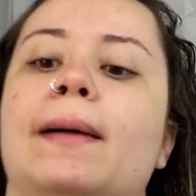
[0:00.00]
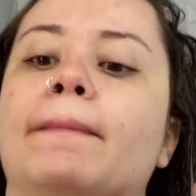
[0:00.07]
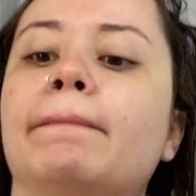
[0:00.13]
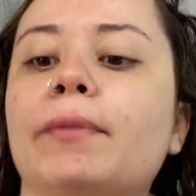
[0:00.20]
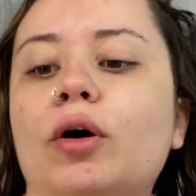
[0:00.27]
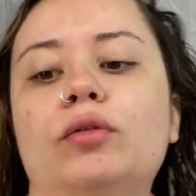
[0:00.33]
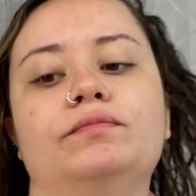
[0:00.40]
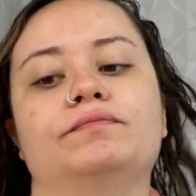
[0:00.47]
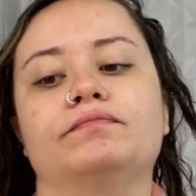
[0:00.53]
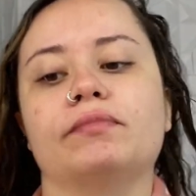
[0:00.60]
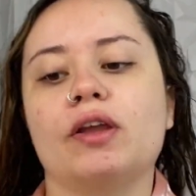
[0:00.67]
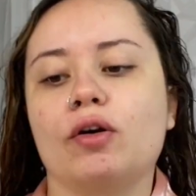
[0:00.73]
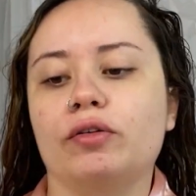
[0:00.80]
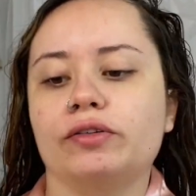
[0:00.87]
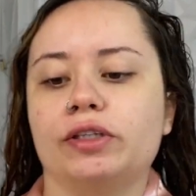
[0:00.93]
Bom,
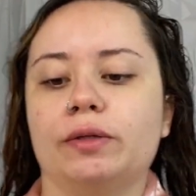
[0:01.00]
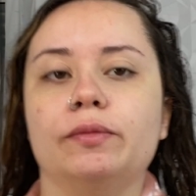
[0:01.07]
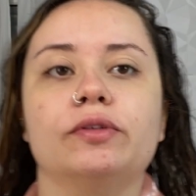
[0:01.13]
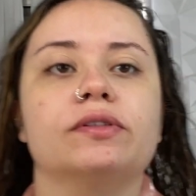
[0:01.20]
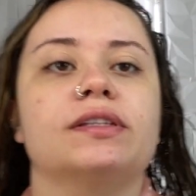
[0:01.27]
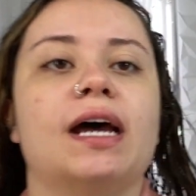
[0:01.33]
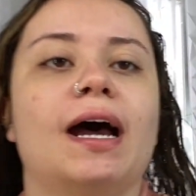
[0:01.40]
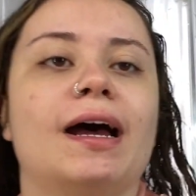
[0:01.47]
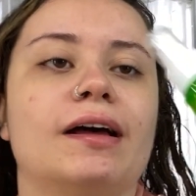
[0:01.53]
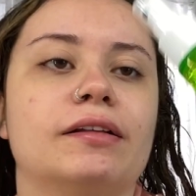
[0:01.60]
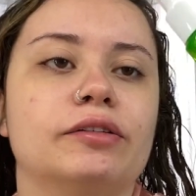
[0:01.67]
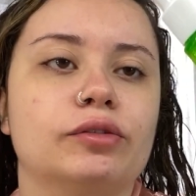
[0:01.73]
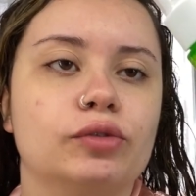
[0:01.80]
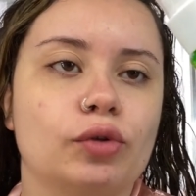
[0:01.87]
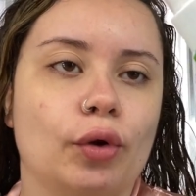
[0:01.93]
eu costumo
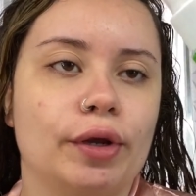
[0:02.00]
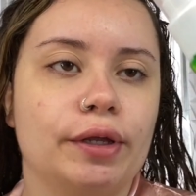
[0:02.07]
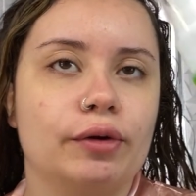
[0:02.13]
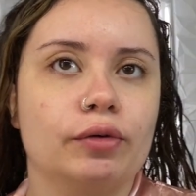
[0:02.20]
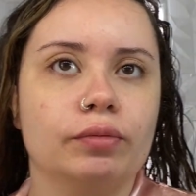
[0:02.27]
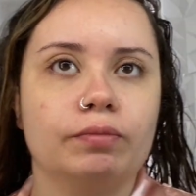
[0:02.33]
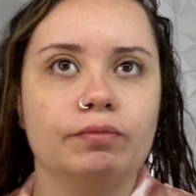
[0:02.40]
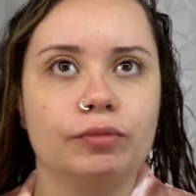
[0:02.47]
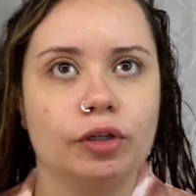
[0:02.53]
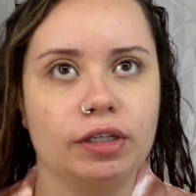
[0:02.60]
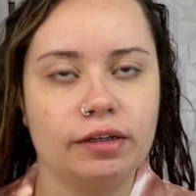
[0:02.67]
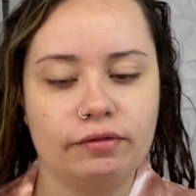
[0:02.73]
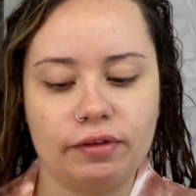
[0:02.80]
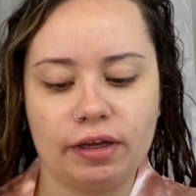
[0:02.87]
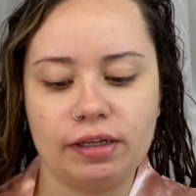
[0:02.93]
usar tônico
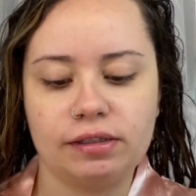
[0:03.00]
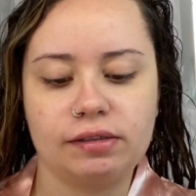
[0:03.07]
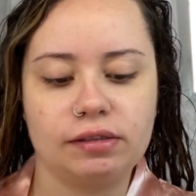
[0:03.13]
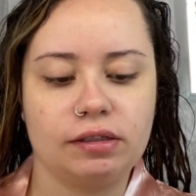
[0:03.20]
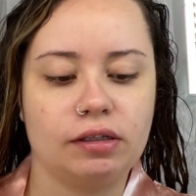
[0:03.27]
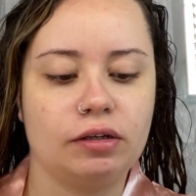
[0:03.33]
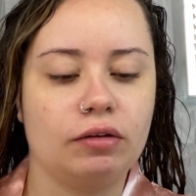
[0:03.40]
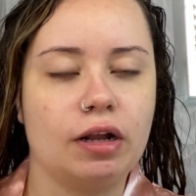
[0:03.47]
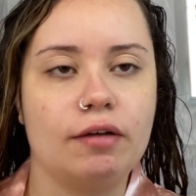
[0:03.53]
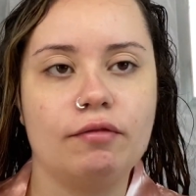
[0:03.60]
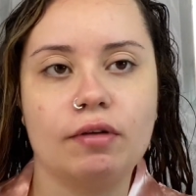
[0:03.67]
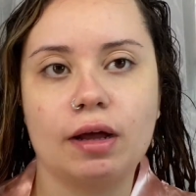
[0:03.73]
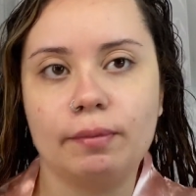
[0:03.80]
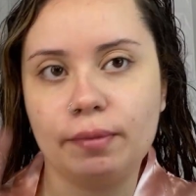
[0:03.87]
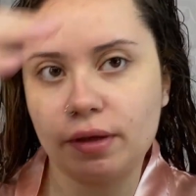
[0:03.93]
toda vez que eu
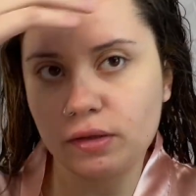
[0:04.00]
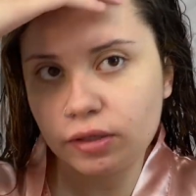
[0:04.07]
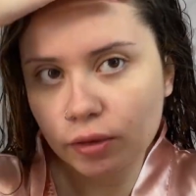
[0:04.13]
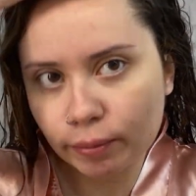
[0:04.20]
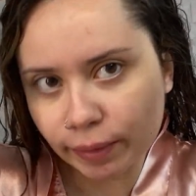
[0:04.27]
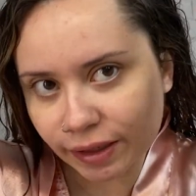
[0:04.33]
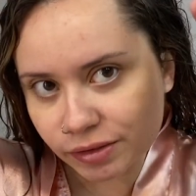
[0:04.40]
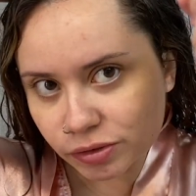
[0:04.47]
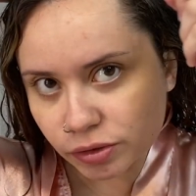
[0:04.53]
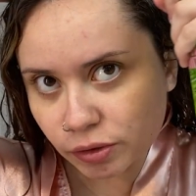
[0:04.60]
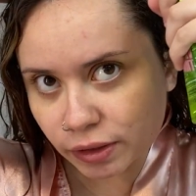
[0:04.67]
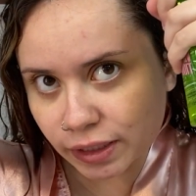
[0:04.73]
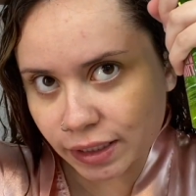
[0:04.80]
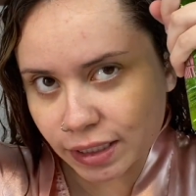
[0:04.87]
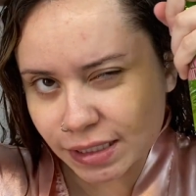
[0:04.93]
lavo o cabelo e eu passo
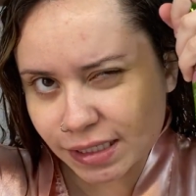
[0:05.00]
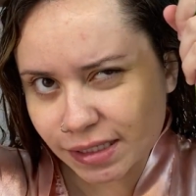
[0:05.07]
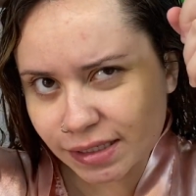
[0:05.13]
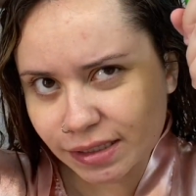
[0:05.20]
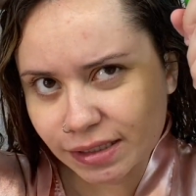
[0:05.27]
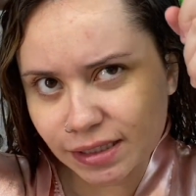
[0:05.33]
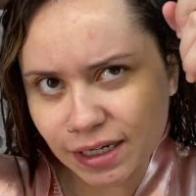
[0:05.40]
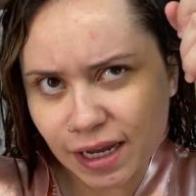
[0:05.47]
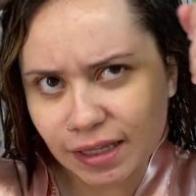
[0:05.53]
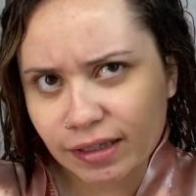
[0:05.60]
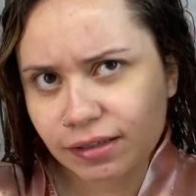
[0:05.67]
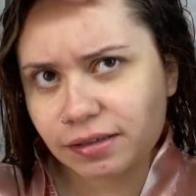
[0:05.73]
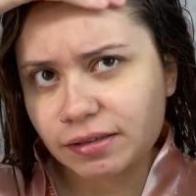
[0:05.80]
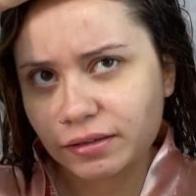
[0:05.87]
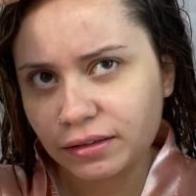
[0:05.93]
só aqui nessas
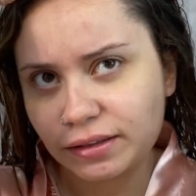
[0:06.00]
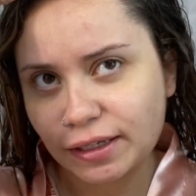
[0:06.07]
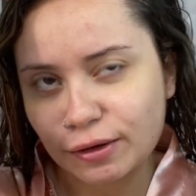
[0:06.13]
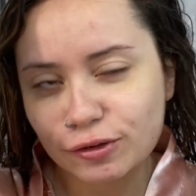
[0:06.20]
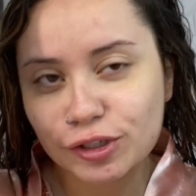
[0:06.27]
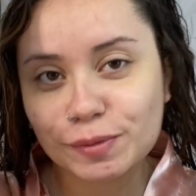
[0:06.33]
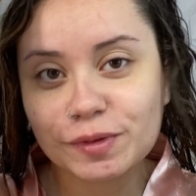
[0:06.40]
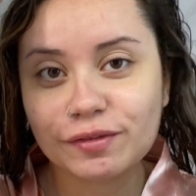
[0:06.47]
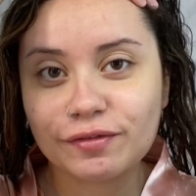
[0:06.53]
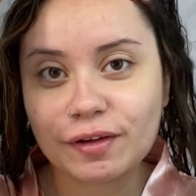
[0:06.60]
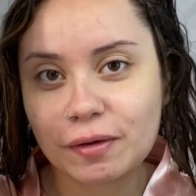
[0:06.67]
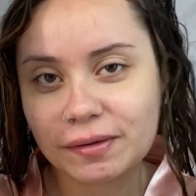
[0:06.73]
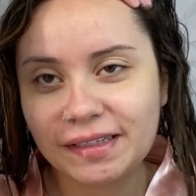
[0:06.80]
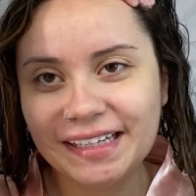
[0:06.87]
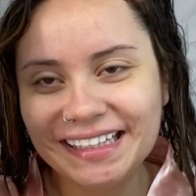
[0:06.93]
entradas, que é onde me
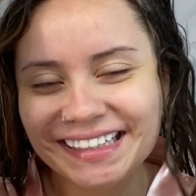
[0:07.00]
falta